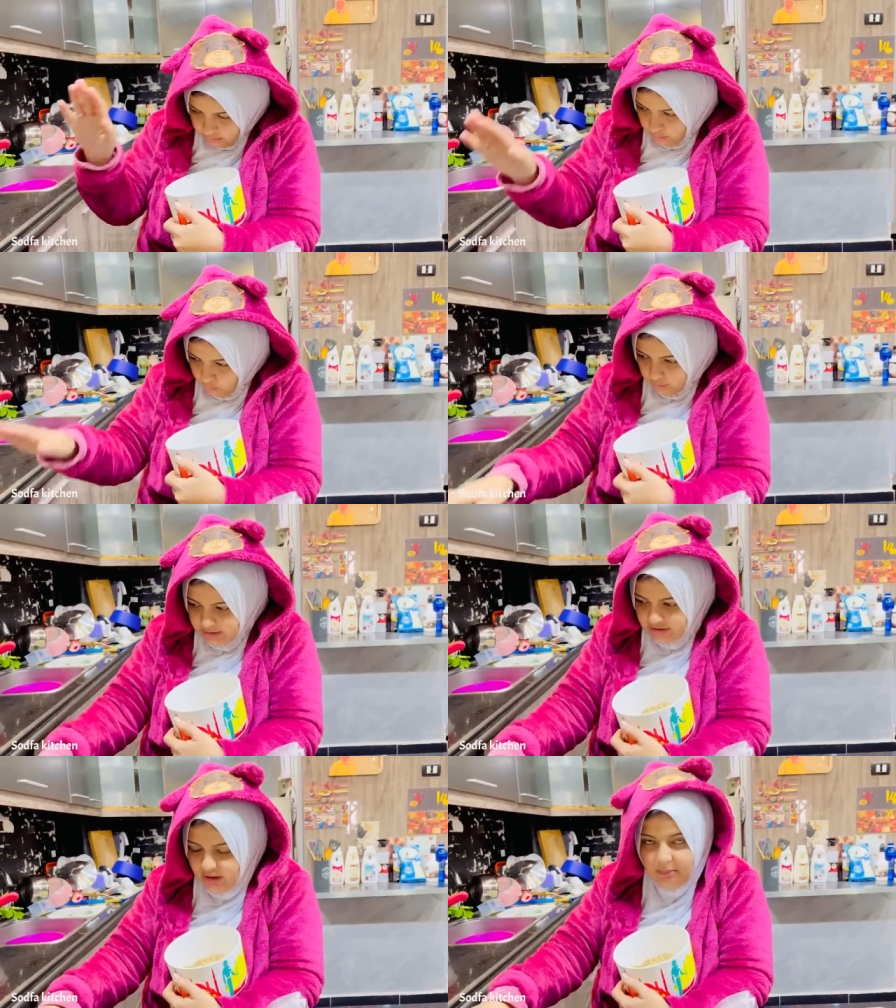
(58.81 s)

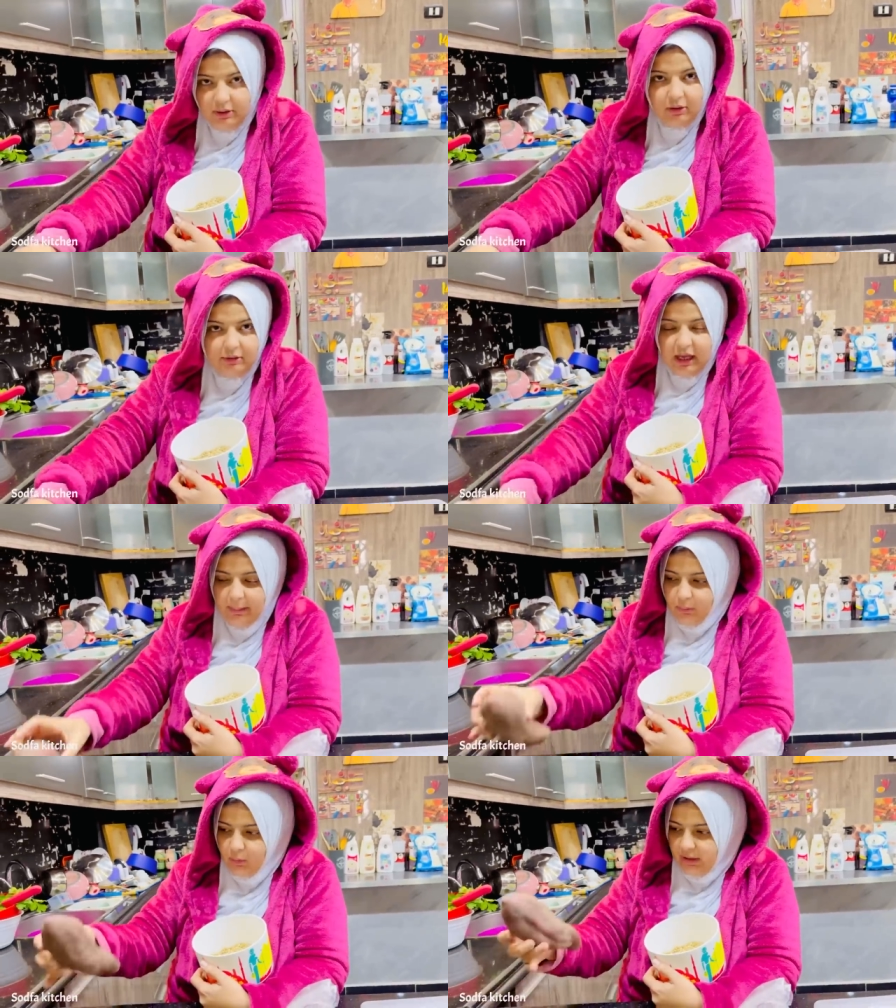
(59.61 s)
واغسل البطاطا
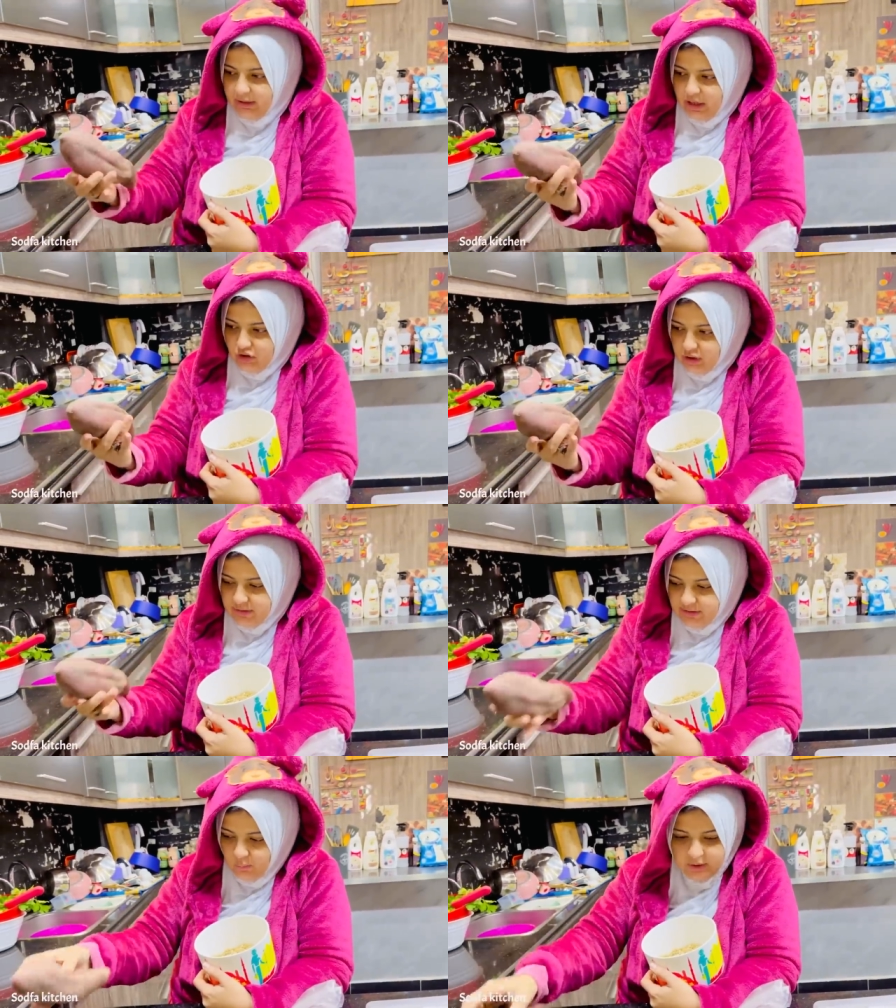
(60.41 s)
كمان واركنها عشان
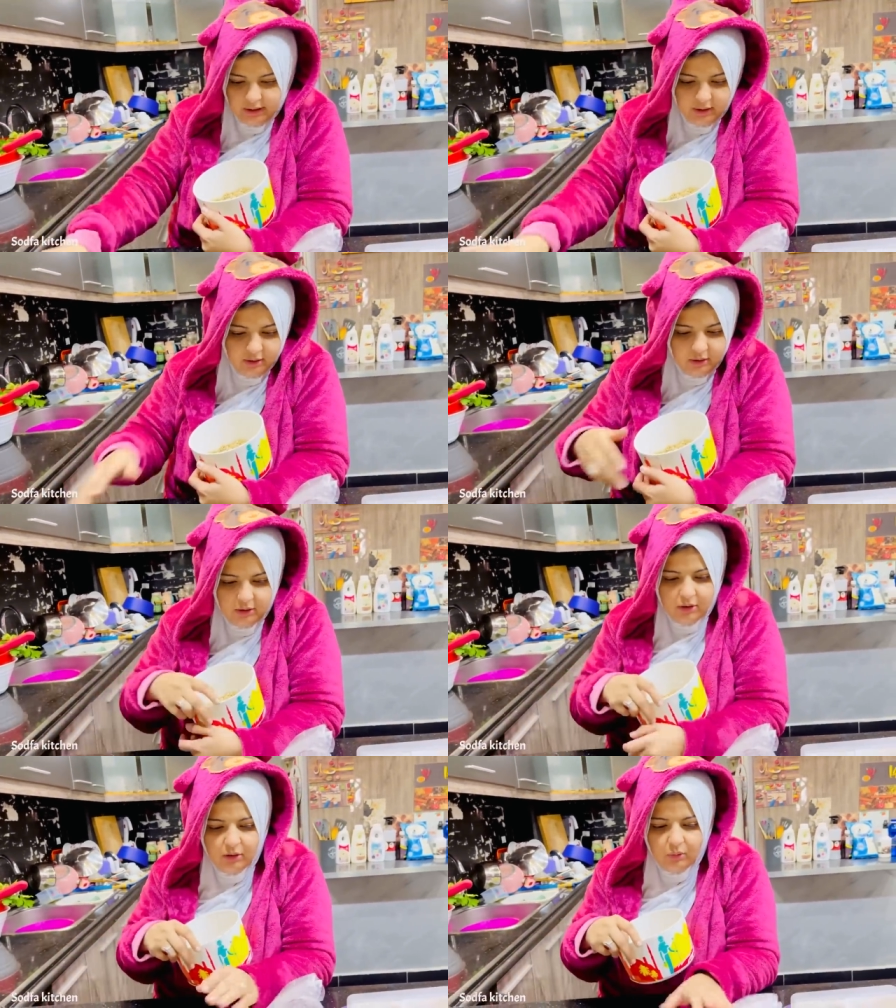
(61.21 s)
نسويها
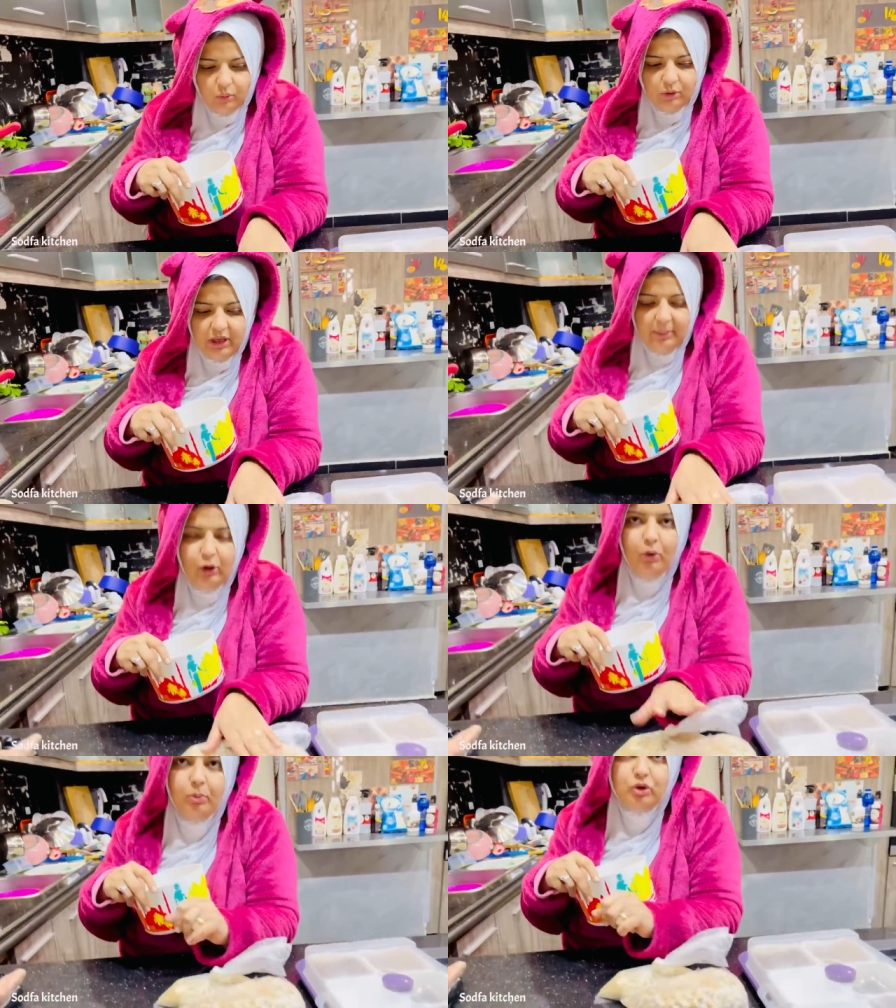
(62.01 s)
ونعمل
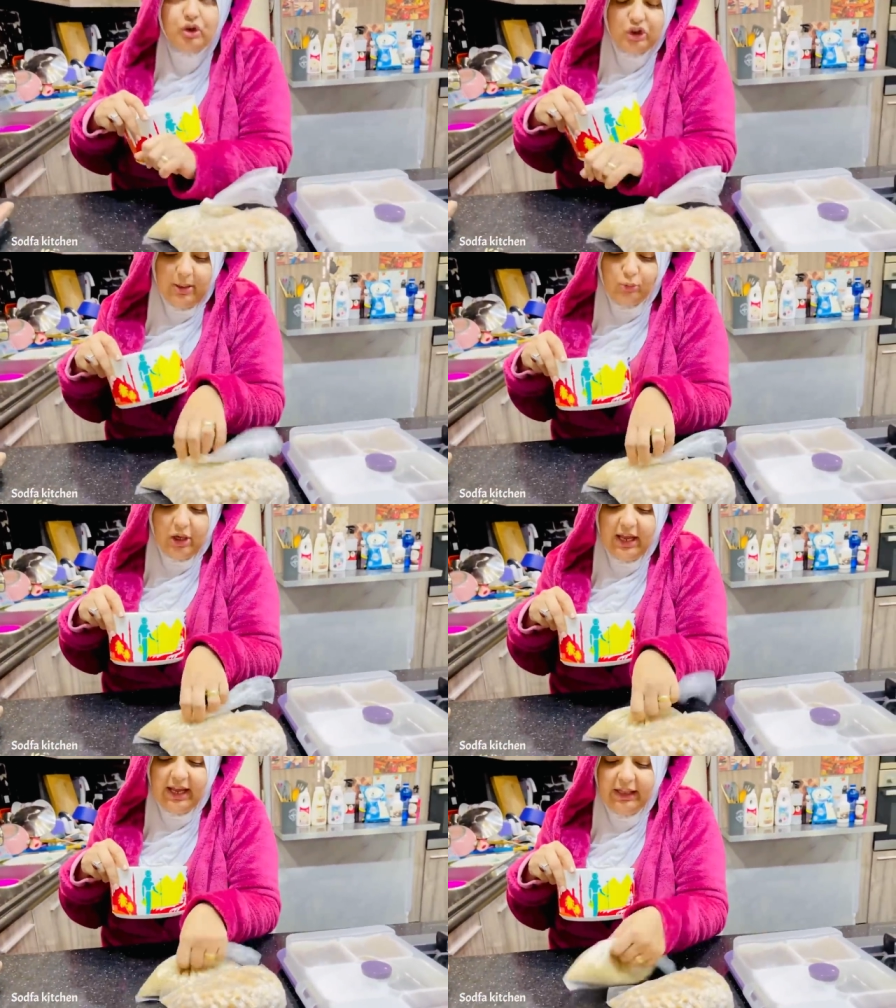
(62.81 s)
حمص الشام دول
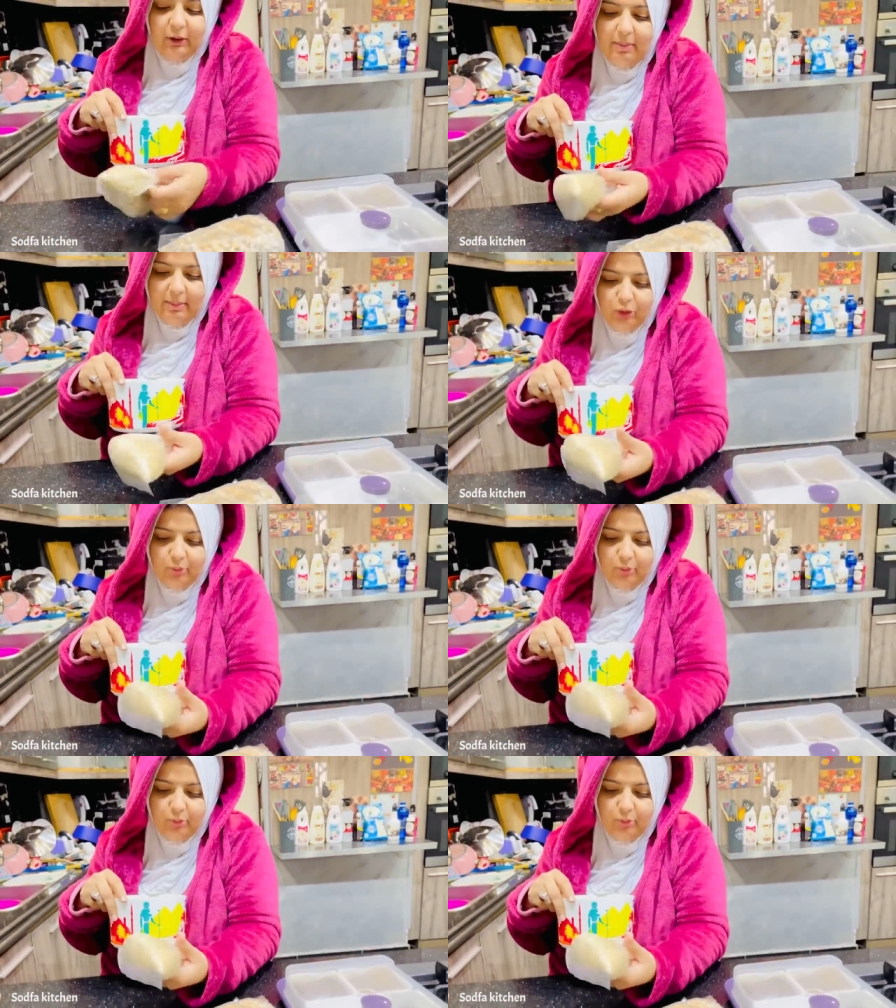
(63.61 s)
هخليه وابقى اعملهم